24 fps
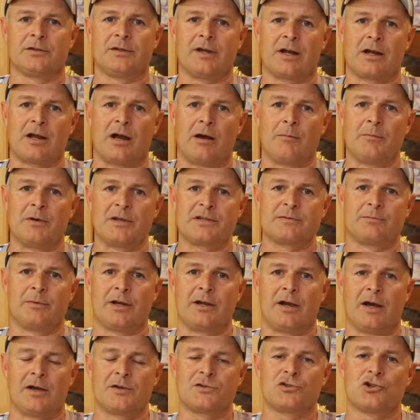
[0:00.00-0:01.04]
da kam erstmal
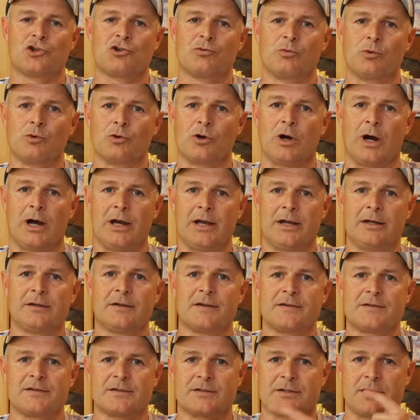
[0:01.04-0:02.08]
der erste Schwung rein,
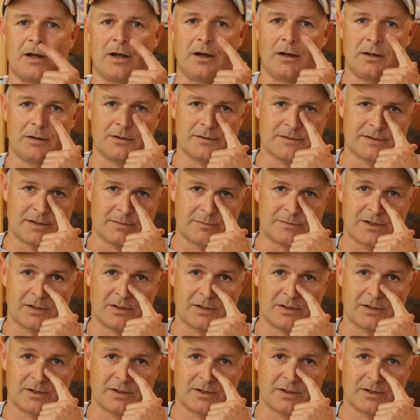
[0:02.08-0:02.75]
das ist klar,